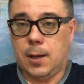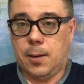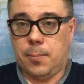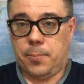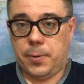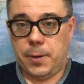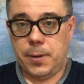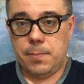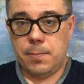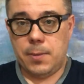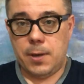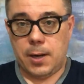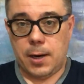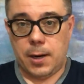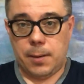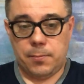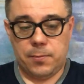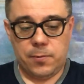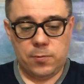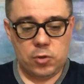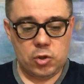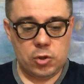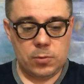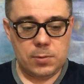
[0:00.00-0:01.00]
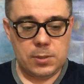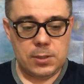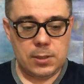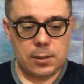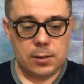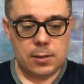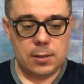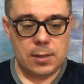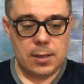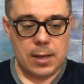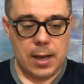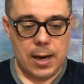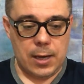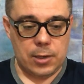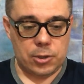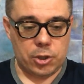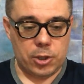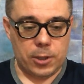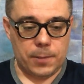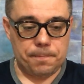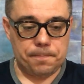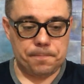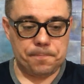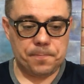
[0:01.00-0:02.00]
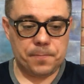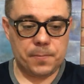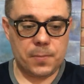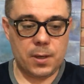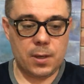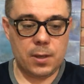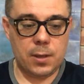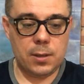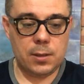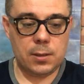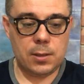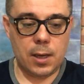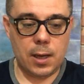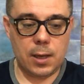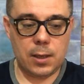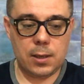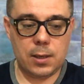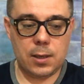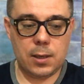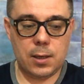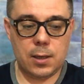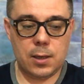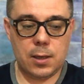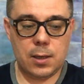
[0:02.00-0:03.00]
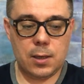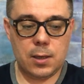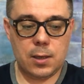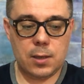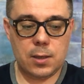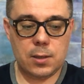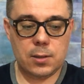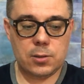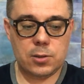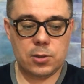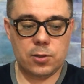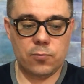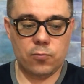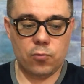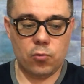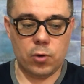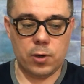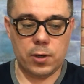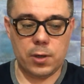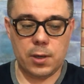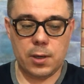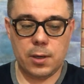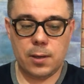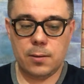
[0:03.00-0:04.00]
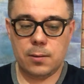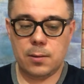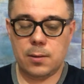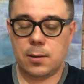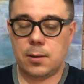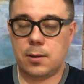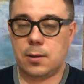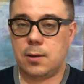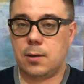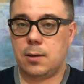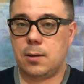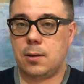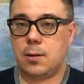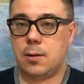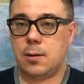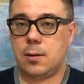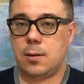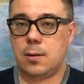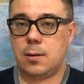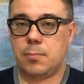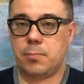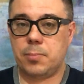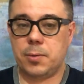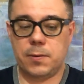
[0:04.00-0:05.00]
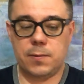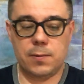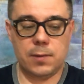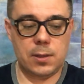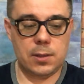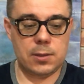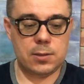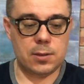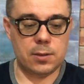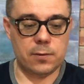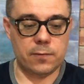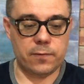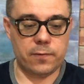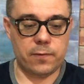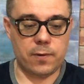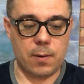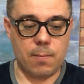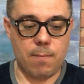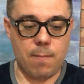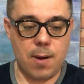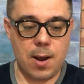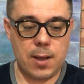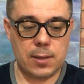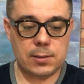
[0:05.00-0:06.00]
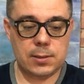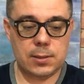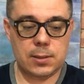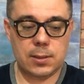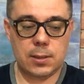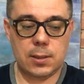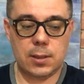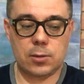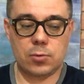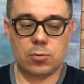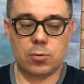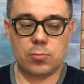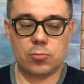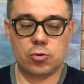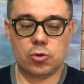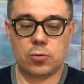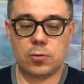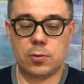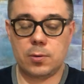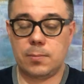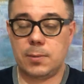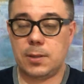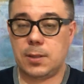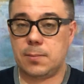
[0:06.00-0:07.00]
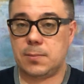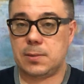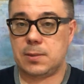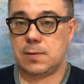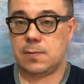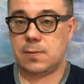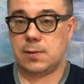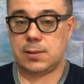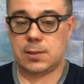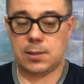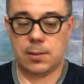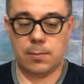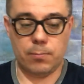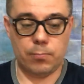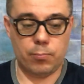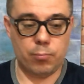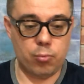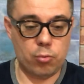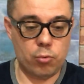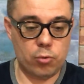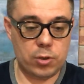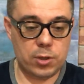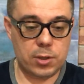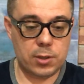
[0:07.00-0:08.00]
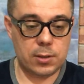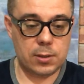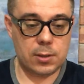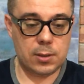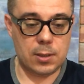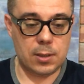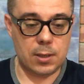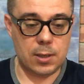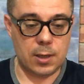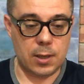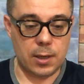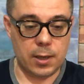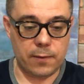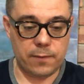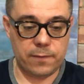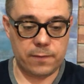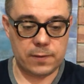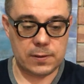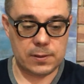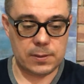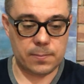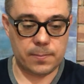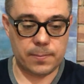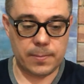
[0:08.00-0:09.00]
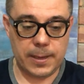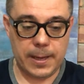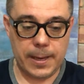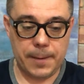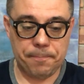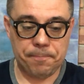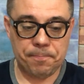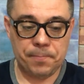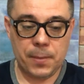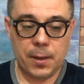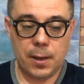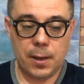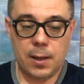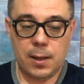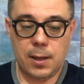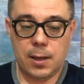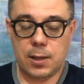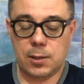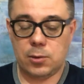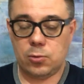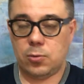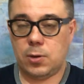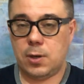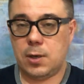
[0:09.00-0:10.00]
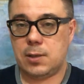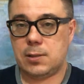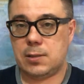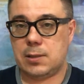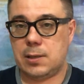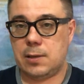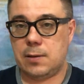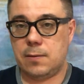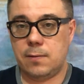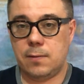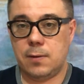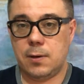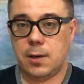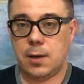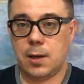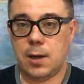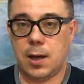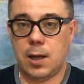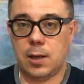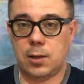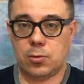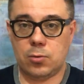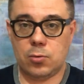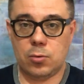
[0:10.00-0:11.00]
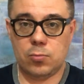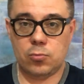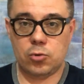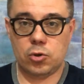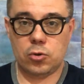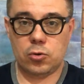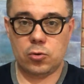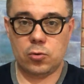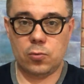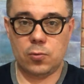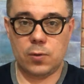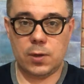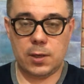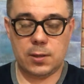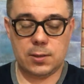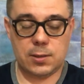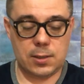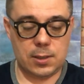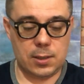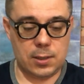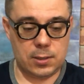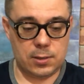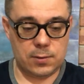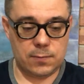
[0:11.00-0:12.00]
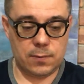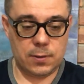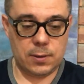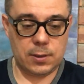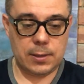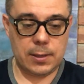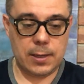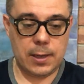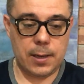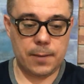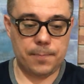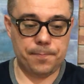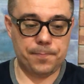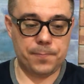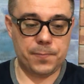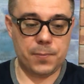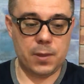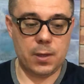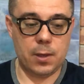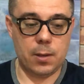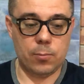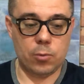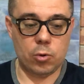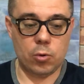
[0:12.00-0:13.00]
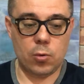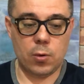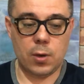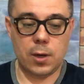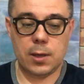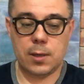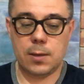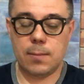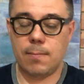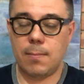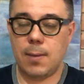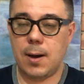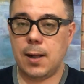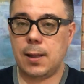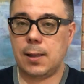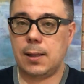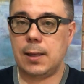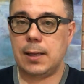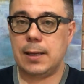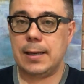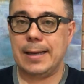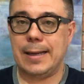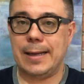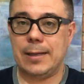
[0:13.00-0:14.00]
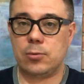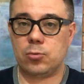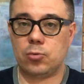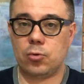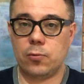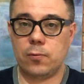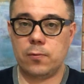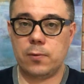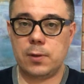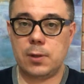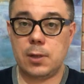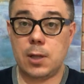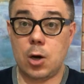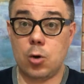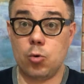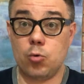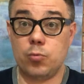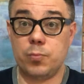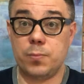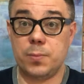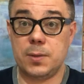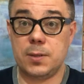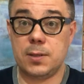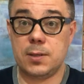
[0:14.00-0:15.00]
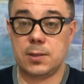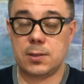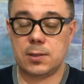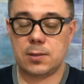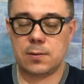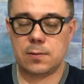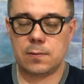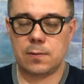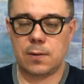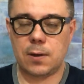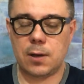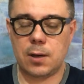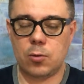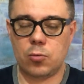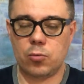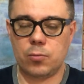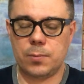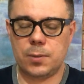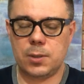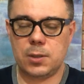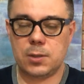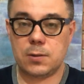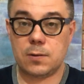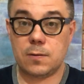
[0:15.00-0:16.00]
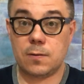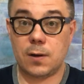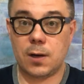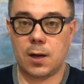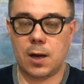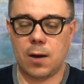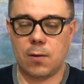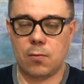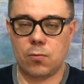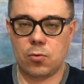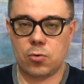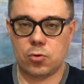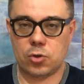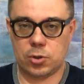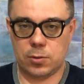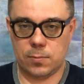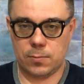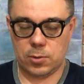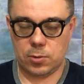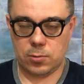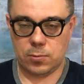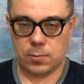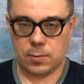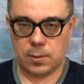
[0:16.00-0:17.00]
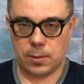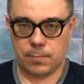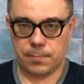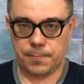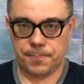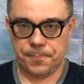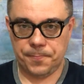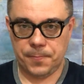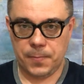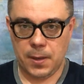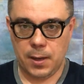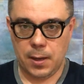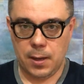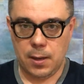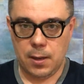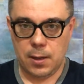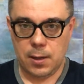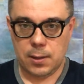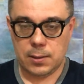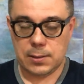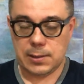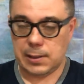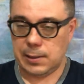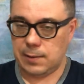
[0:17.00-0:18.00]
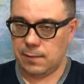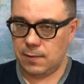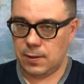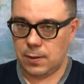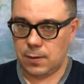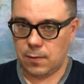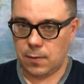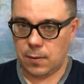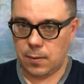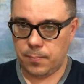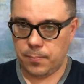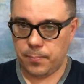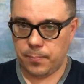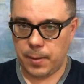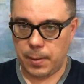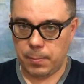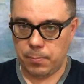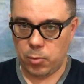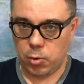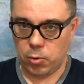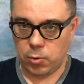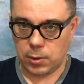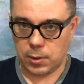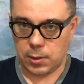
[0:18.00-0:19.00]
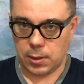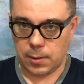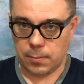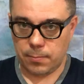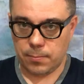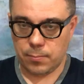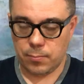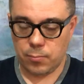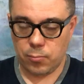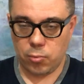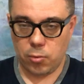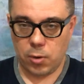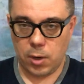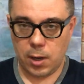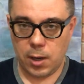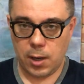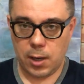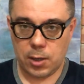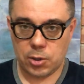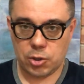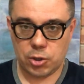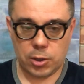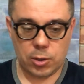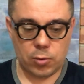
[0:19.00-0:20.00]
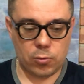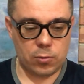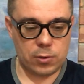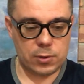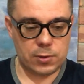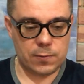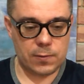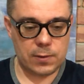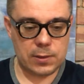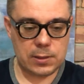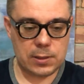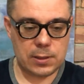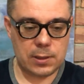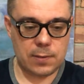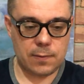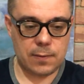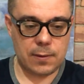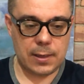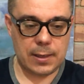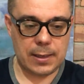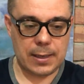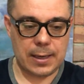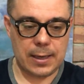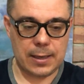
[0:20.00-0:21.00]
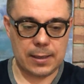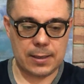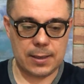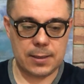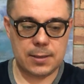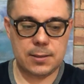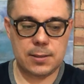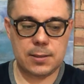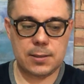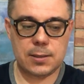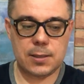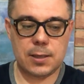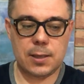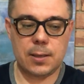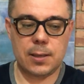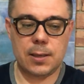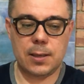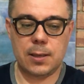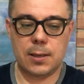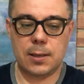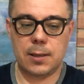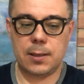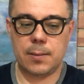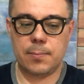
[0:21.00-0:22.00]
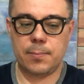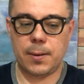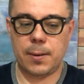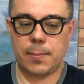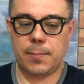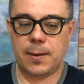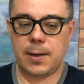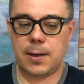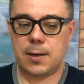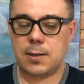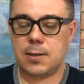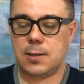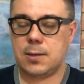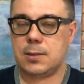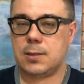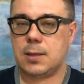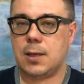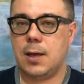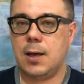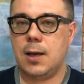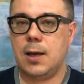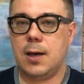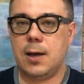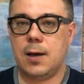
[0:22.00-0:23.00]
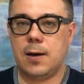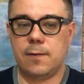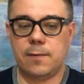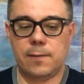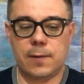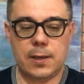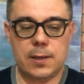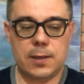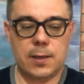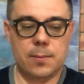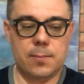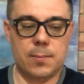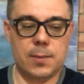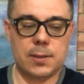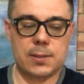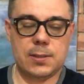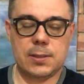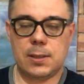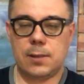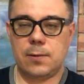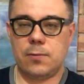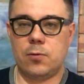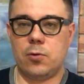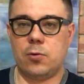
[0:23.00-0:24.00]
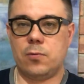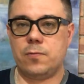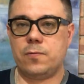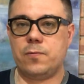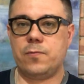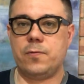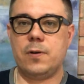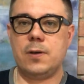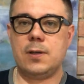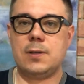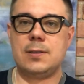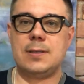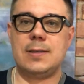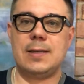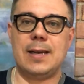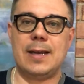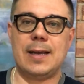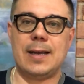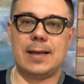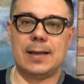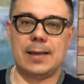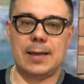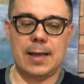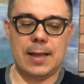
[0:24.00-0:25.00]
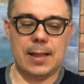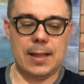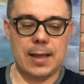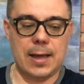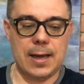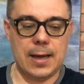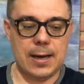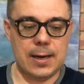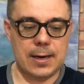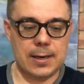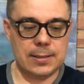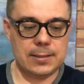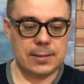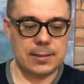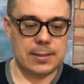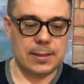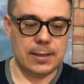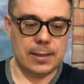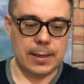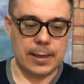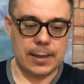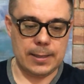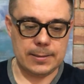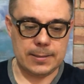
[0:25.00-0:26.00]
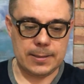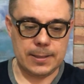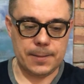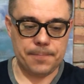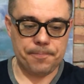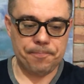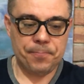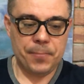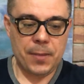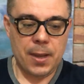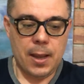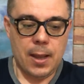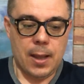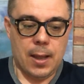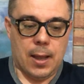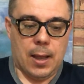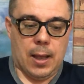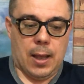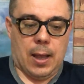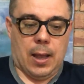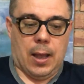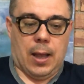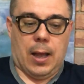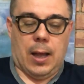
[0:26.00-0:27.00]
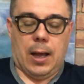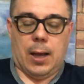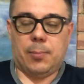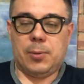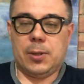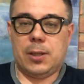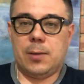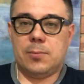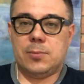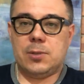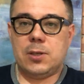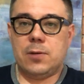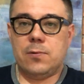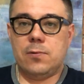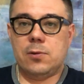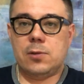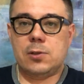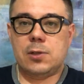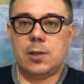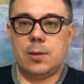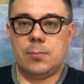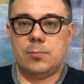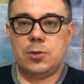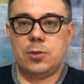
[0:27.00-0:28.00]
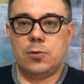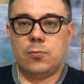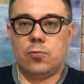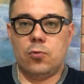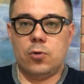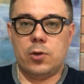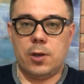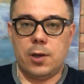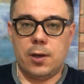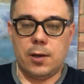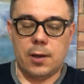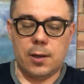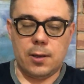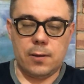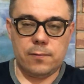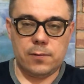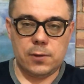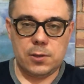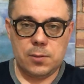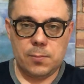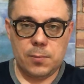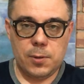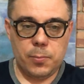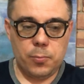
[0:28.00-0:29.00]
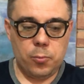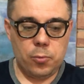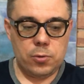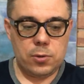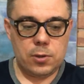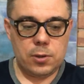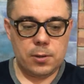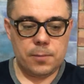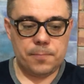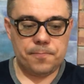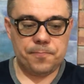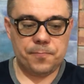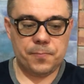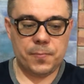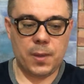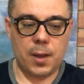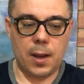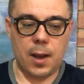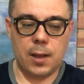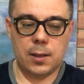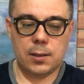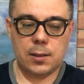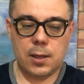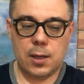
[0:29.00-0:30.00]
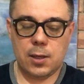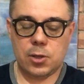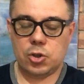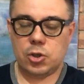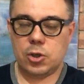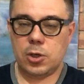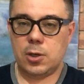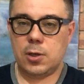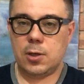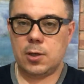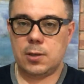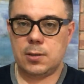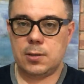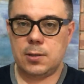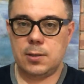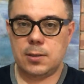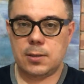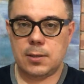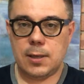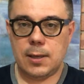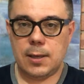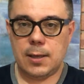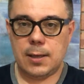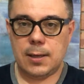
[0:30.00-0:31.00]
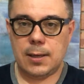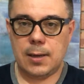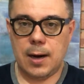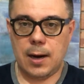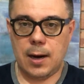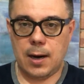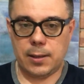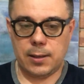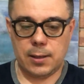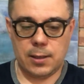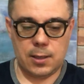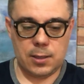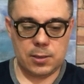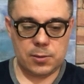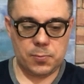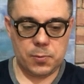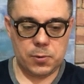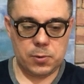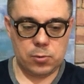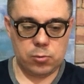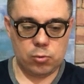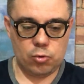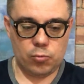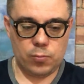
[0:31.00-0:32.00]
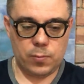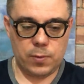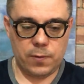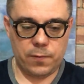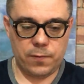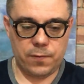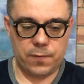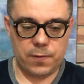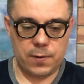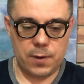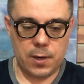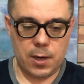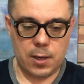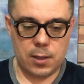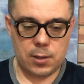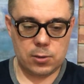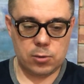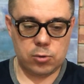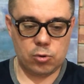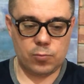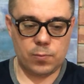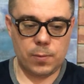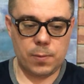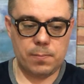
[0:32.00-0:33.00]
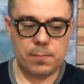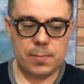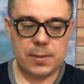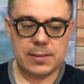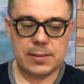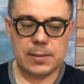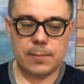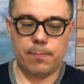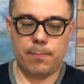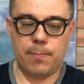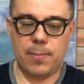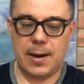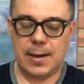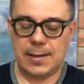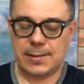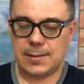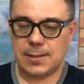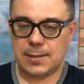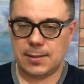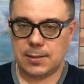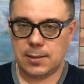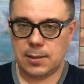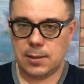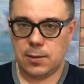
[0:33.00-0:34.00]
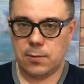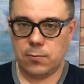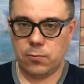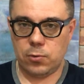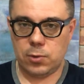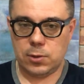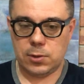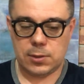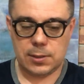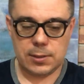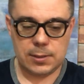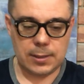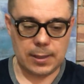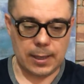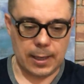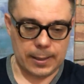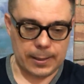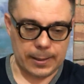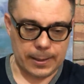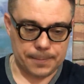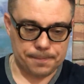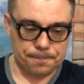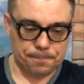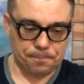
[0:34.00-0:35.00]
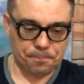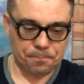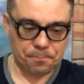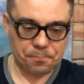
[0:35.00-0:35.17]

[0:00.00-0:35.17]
примером. Движемся дальше. Итак, э, сегодня э, появилась информация о том, что об этом заявил сам Путин и ФСБ, которые заявили о том, что украинская разведка ни много ни мало готовила убийство. Убийство кого же, мы думаем? солониного помета, более широко известного как российский пропагандист Владимир Соловьев с телеканала «Россия-1». Об этом заявил сам сегодня Владимир Путин, а также российская карательная спецслужба Федеральная служба безопасности. И вот цитата.